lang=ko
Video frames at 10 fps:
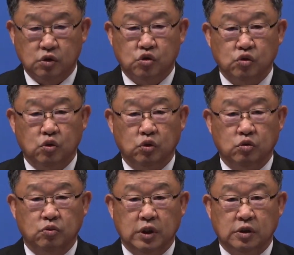
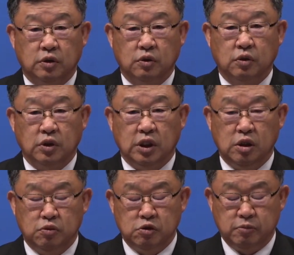중고등부에서도
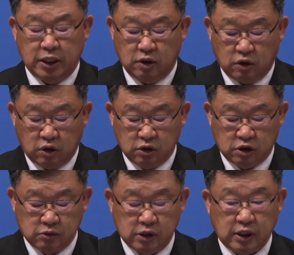일불만
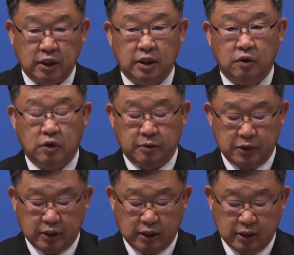헌금을 한다고 합니다.